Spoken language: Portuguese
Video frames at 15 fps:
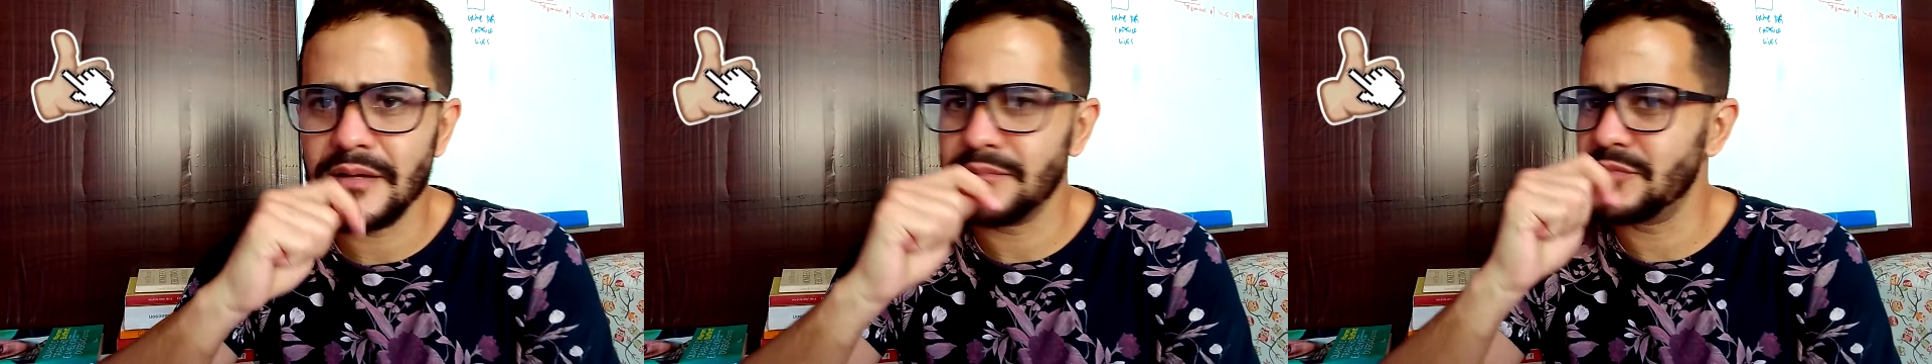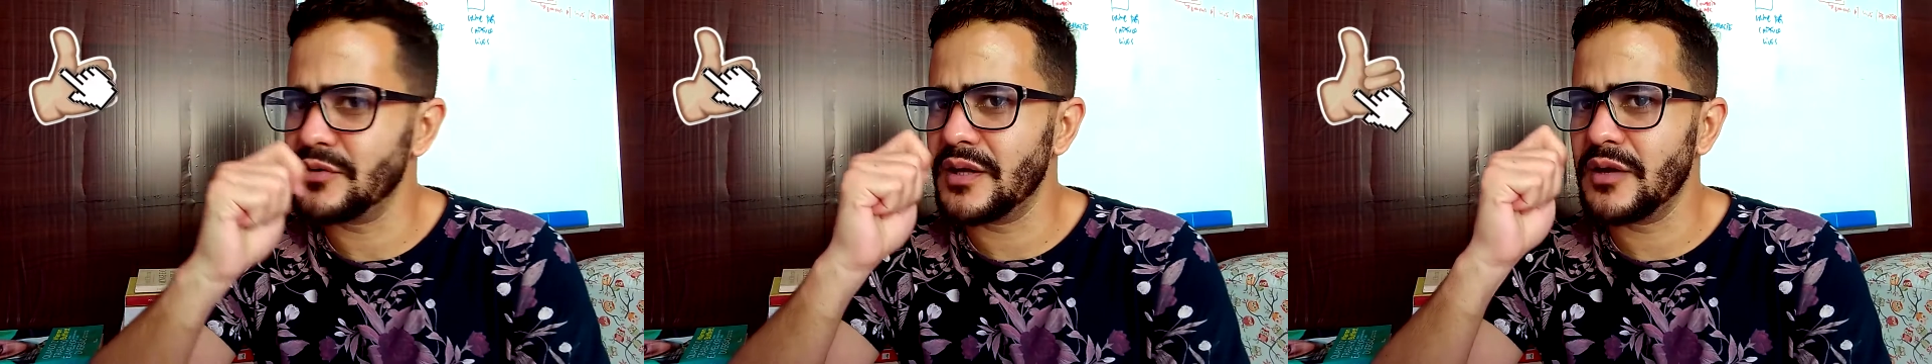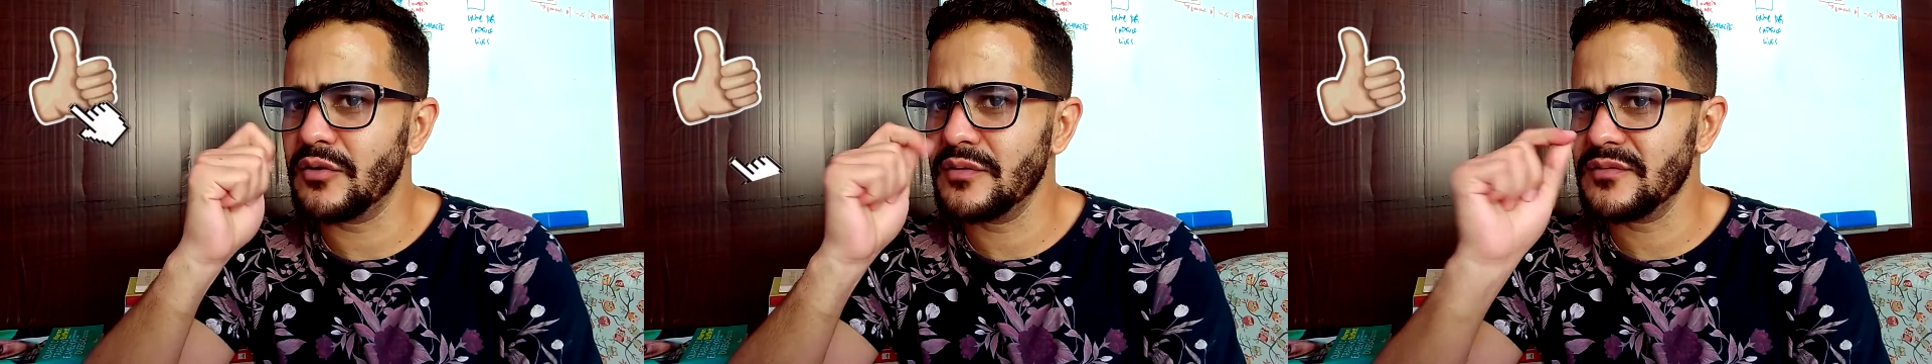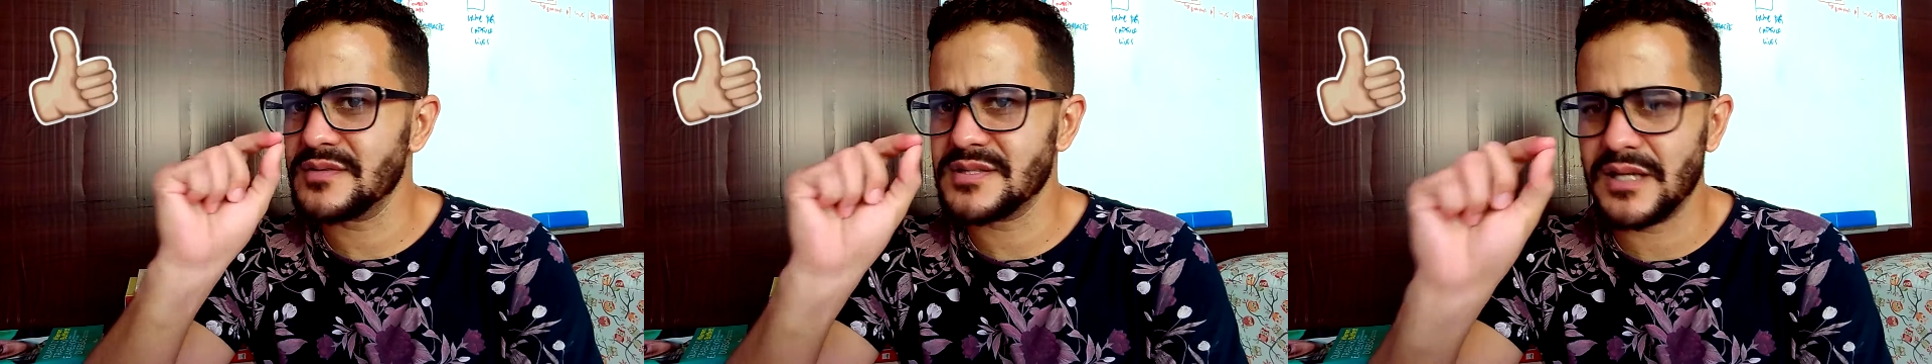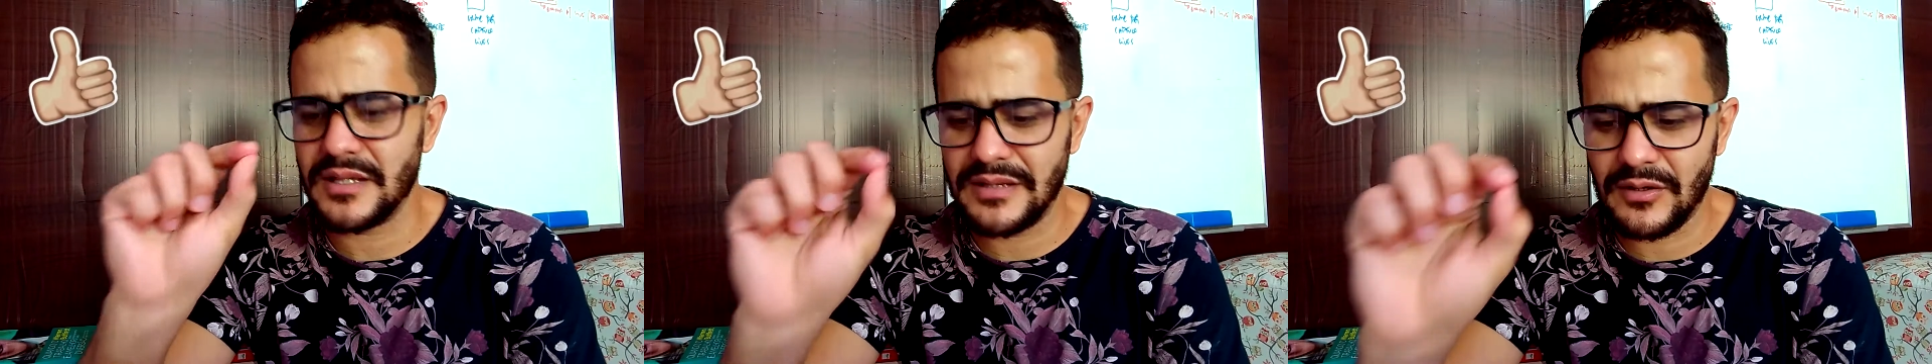Porque quando
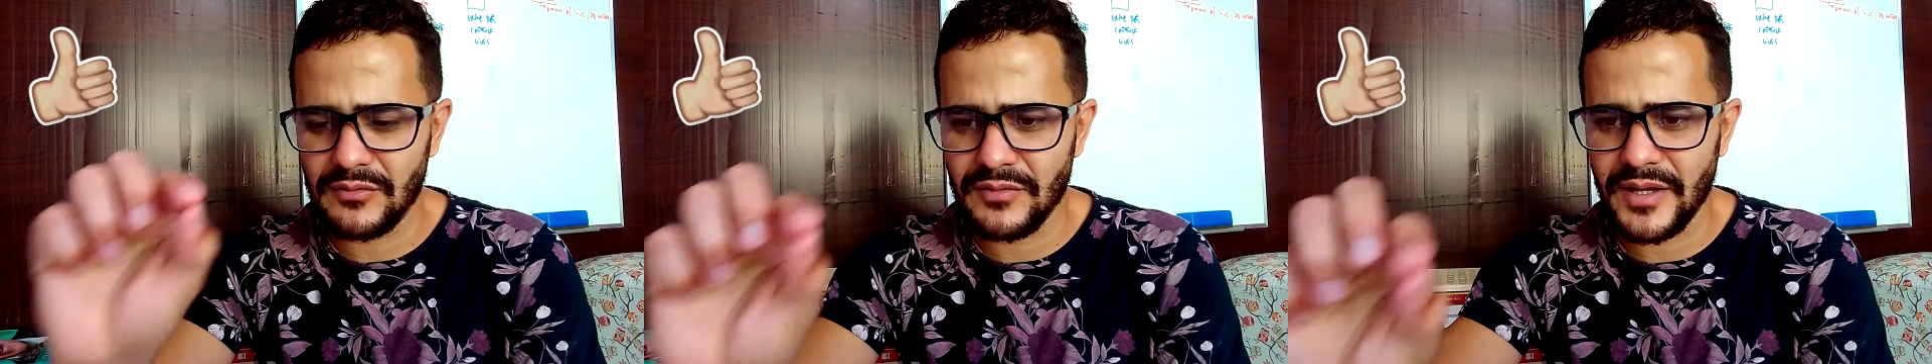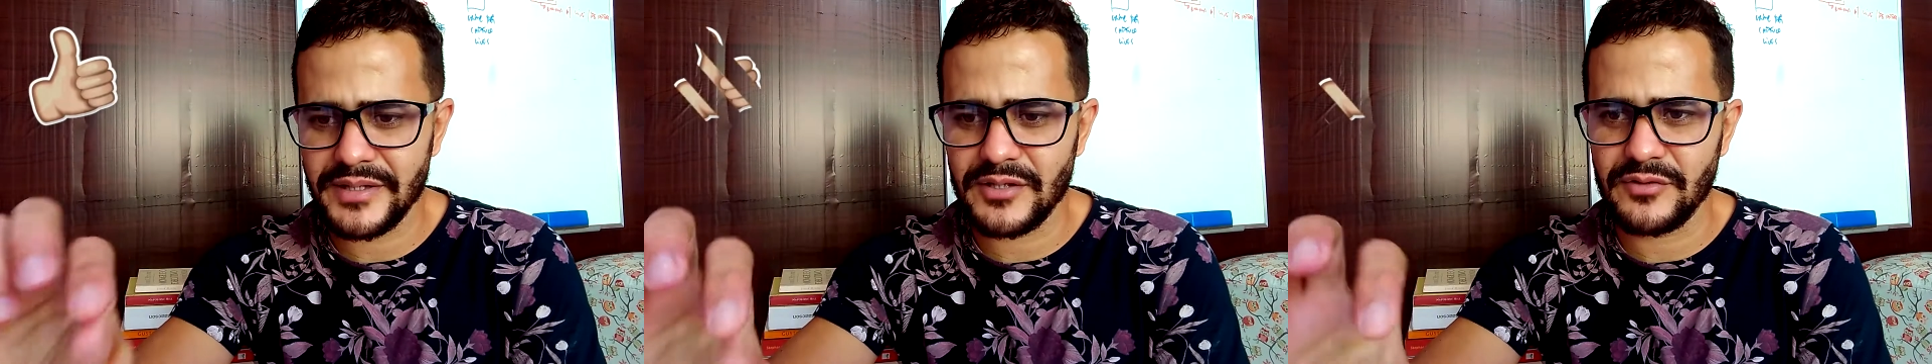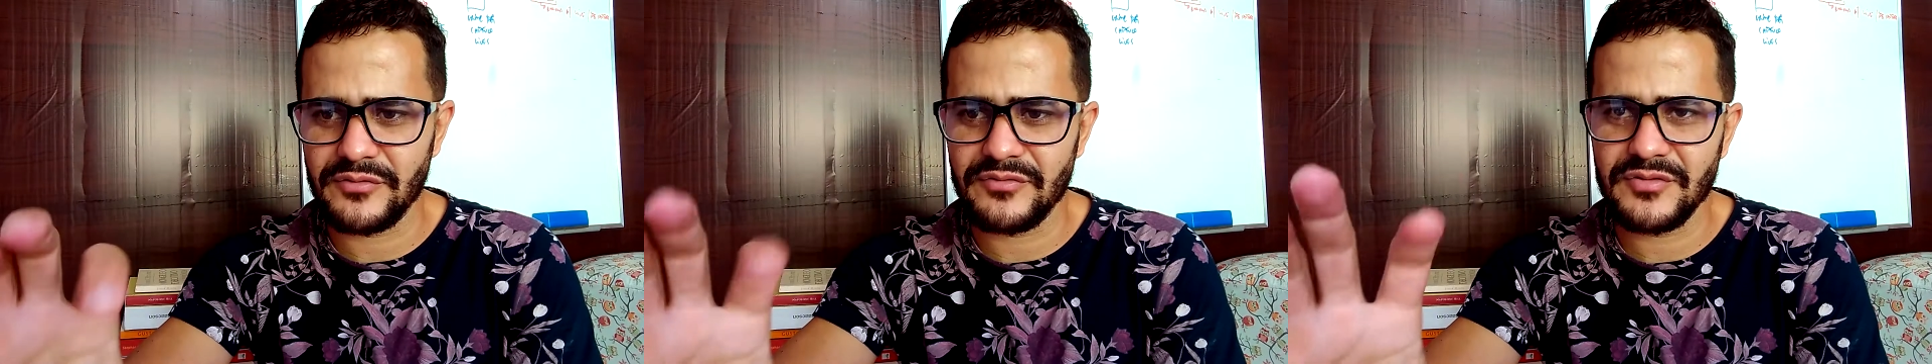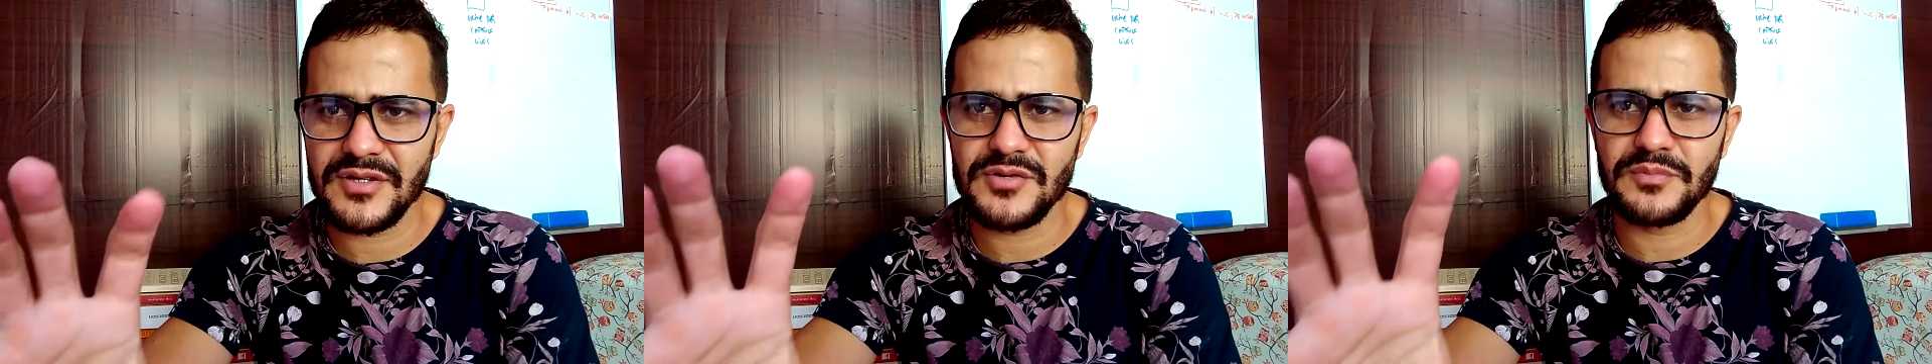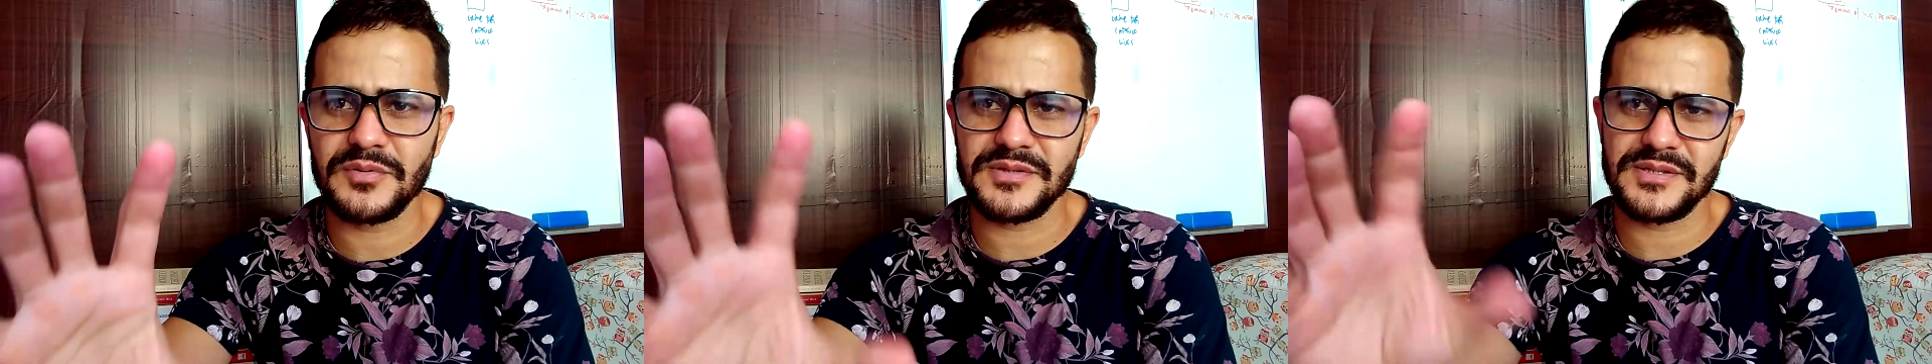você dá um like no
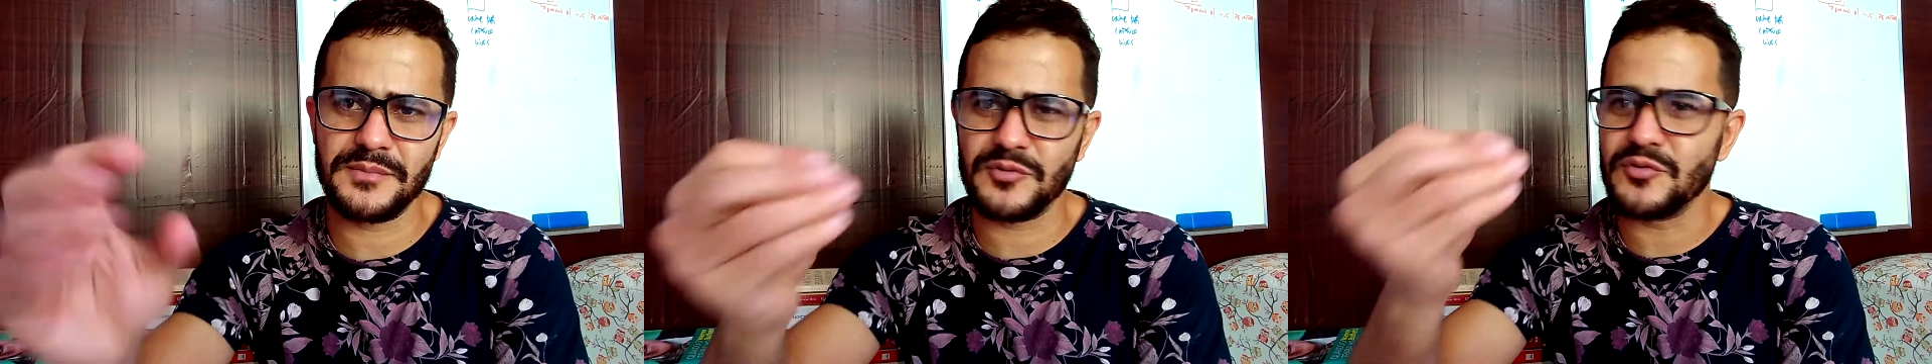vídeo, por exemplo,